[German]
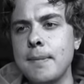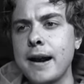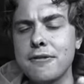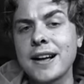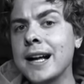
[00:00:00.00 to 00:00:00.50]
in
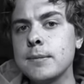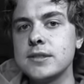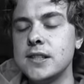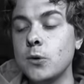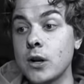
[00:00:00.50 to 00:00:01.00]
meiner vergangenen
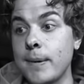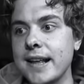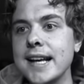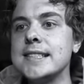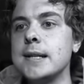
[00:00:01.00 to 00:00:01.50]
Beziehung oder meiner
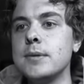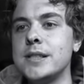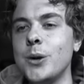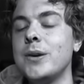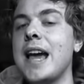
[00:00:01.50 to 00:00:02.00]
jetzigen Beziehung,